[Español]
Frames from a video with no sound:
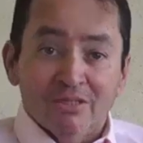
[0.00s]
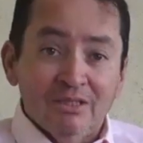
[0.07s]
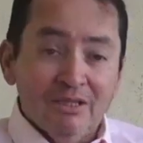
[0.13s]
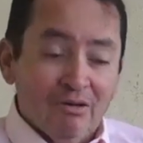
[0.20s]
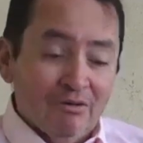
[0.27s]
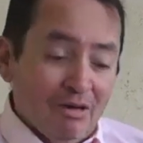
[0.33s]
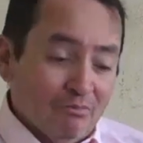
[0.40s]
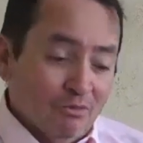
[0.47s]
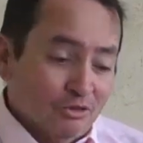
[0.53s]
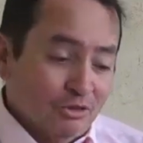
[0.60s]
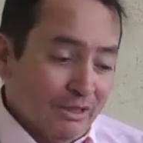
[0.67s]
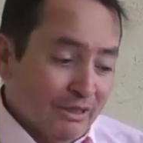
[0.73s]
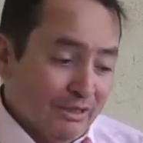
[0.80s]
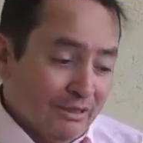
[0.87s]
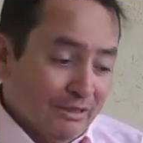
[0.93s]
que hablamos
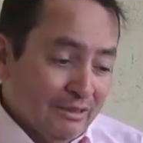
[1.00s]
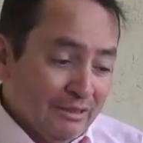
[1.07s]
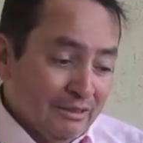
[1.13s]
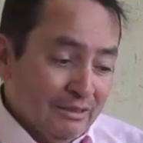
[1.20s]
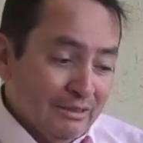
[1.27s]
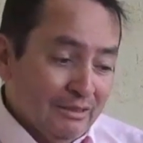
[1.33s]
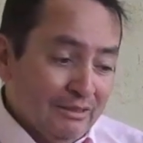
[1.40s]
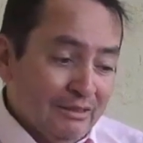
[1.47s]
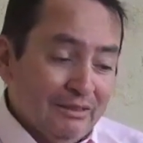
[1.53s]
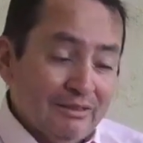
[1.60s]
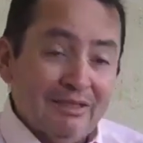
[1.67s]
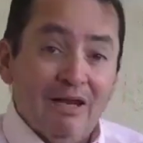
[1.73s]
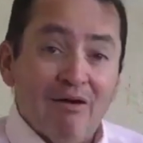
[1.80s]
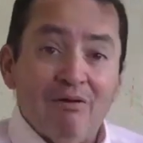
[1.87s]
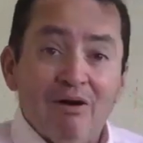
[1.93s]
de eh,
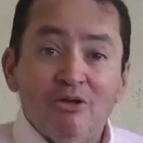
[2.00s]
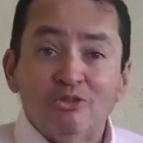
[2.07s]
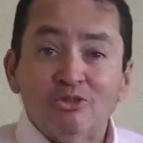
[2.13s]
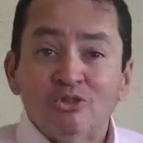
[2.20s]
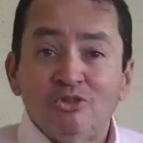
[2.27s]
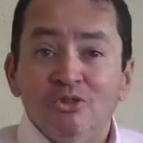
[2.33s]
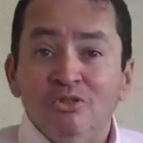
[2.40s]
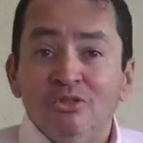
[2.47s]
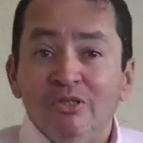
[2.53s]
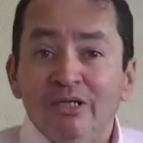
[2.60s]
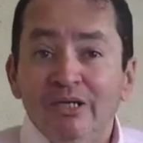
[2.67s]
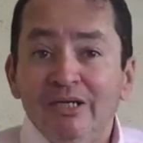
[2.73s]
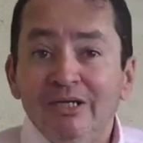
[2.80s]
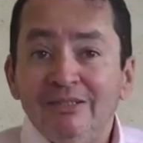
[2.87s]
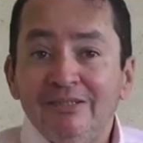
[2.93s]
clavados
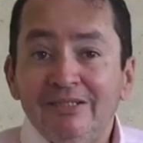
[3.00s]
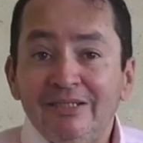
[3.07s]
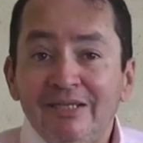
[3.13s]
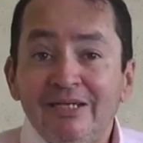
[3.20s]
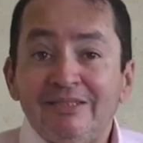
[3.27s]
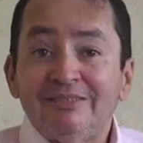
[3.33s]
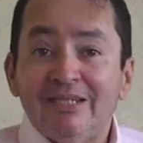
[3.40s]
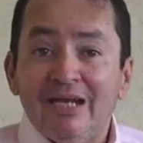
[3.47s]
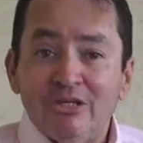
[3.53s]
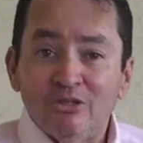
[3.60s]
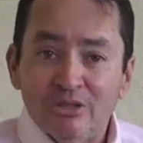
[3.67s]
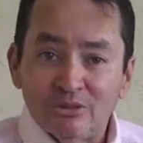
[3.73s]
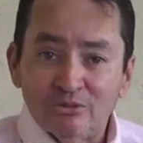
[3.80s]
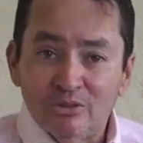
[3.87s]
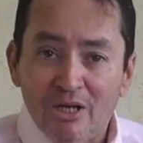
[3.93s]
en eh,
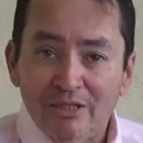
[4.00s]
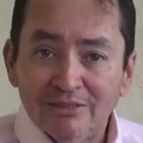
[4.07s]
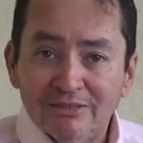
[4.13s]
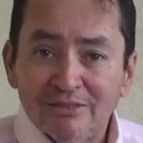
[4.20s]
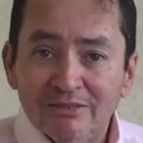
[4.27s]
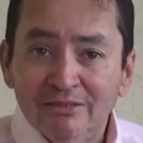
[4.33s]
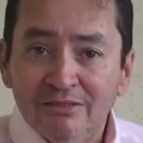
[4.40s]
escenarios naturales,